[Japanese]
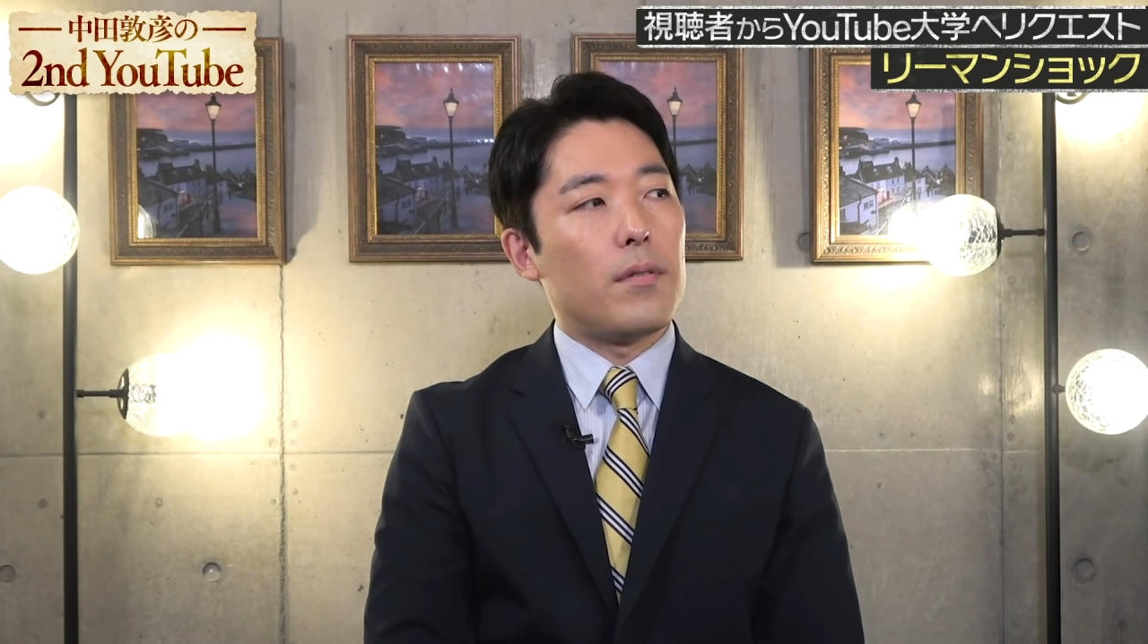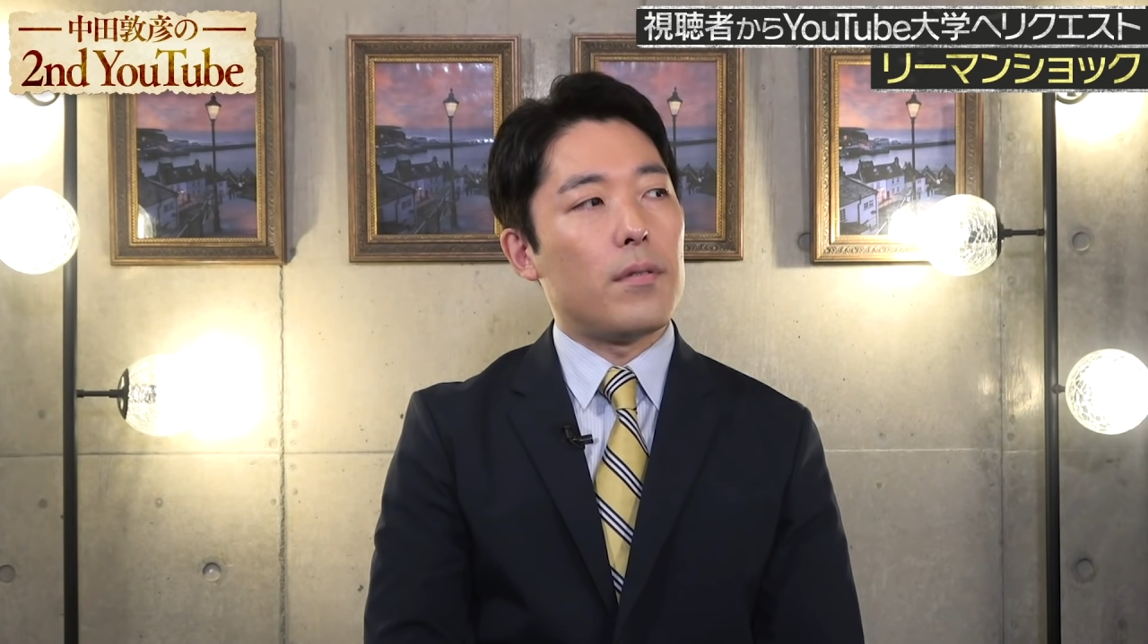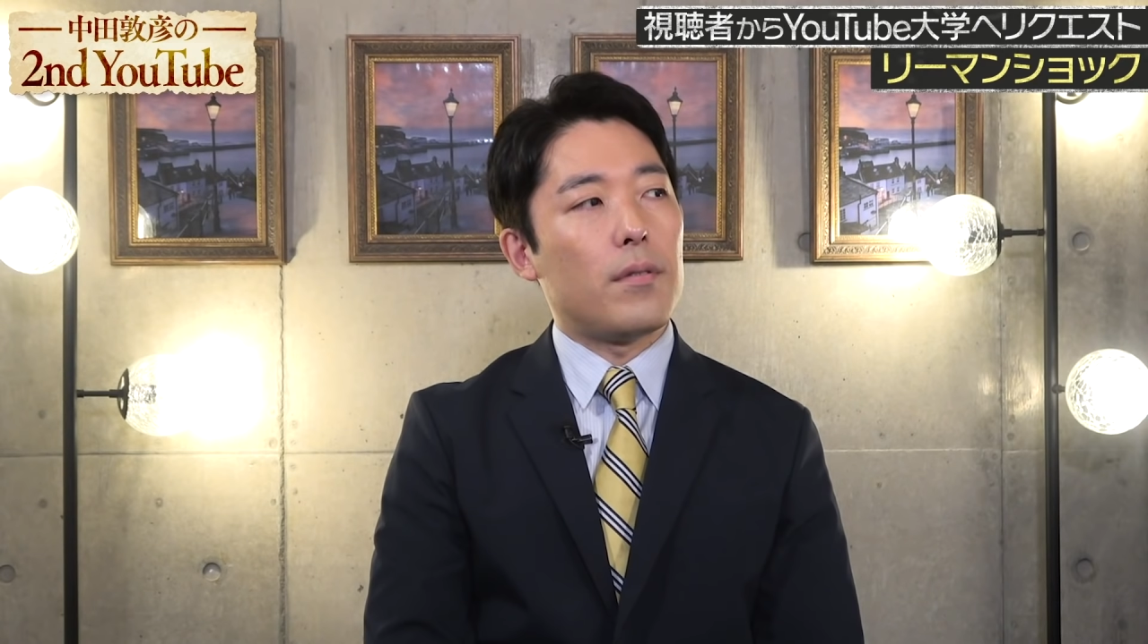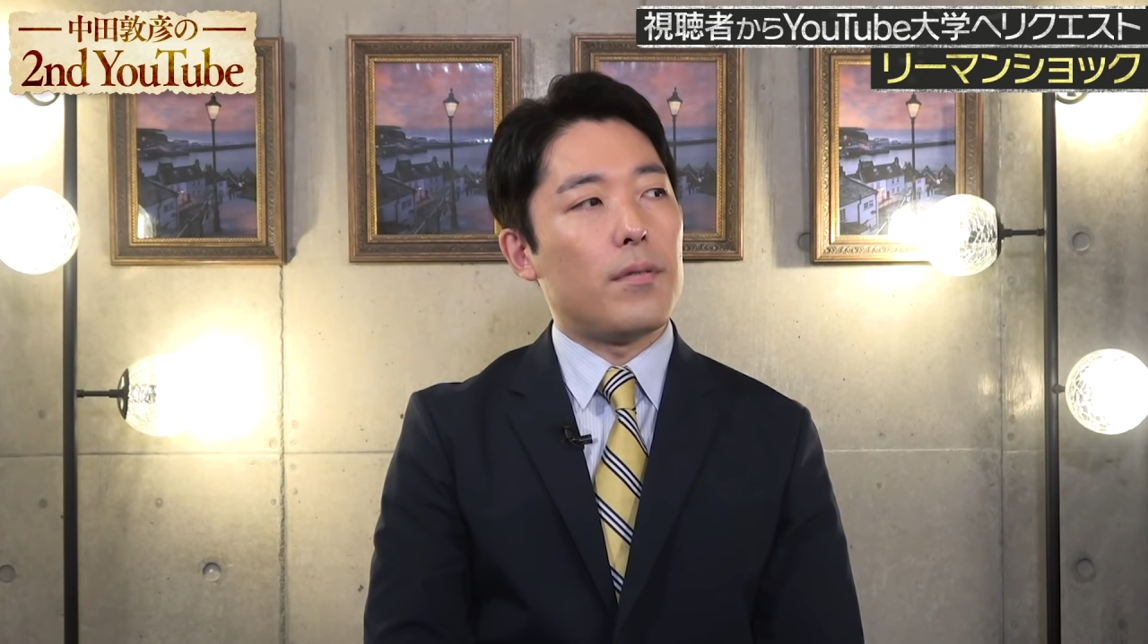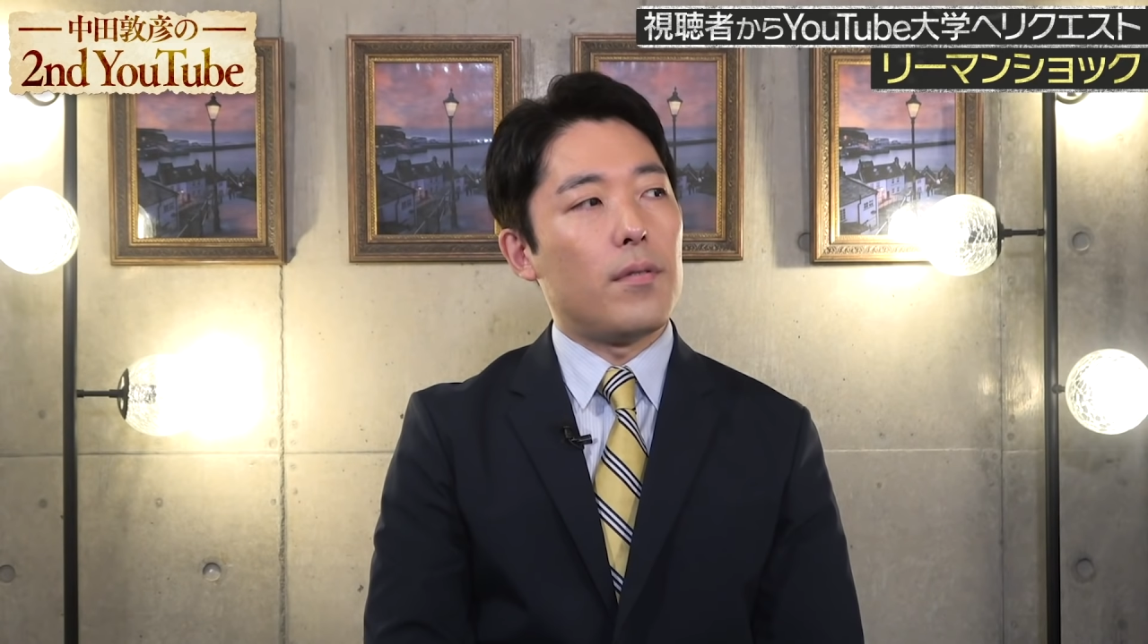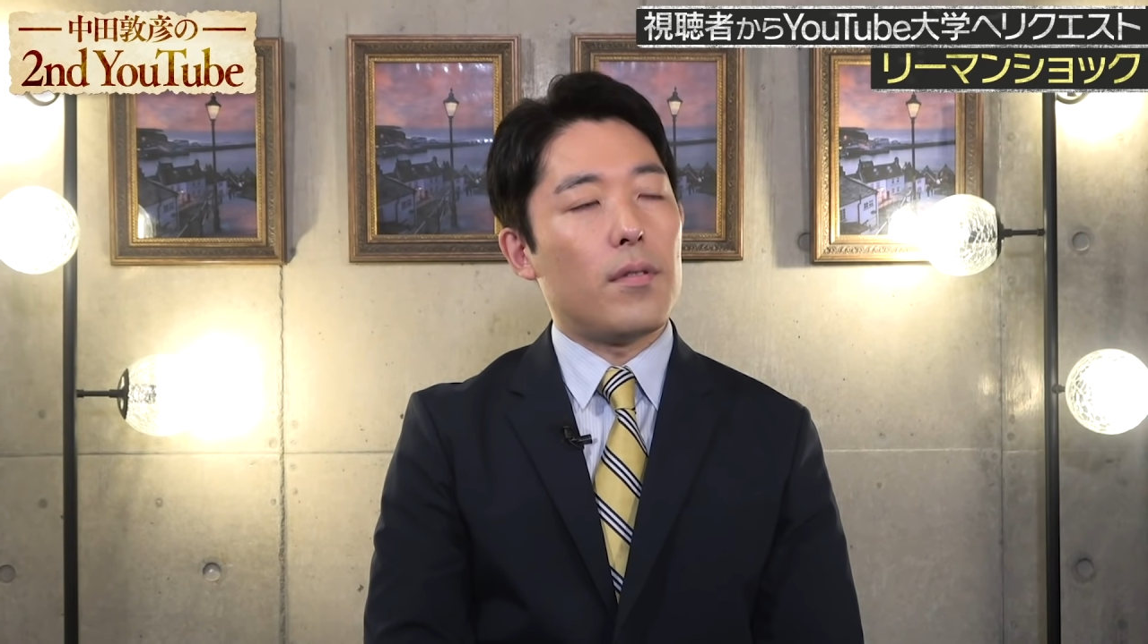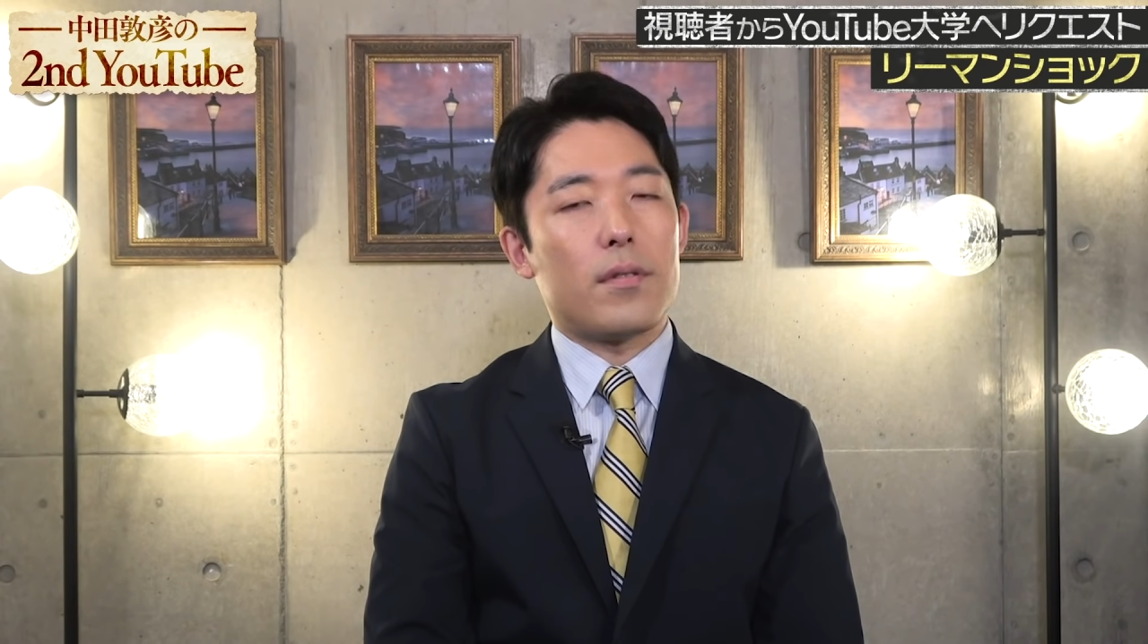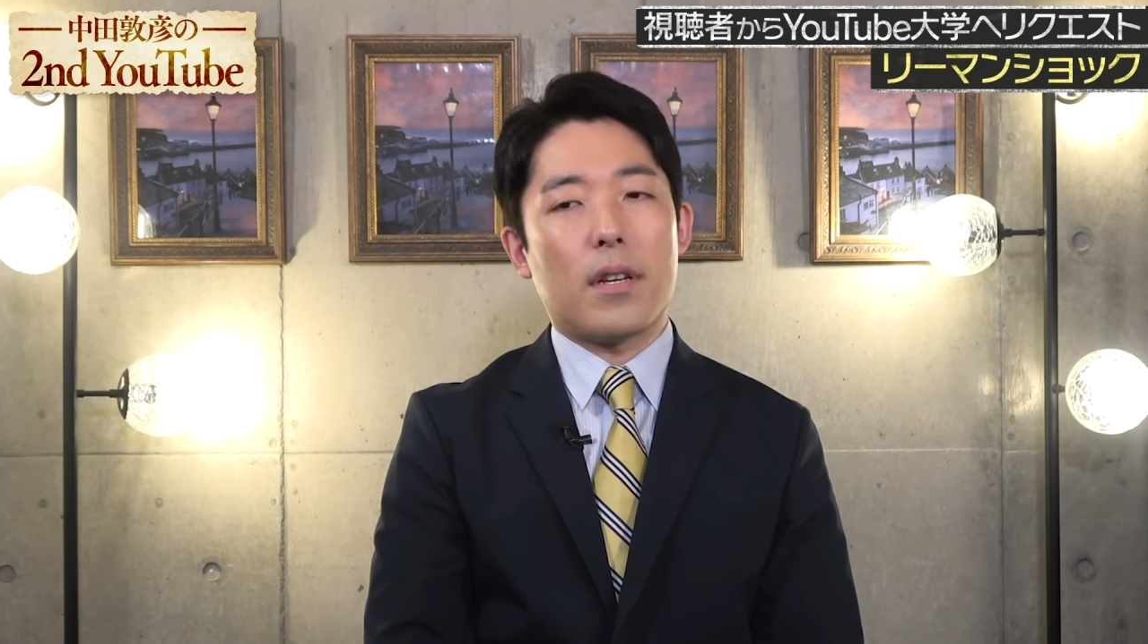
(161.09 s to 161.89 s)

要するに不動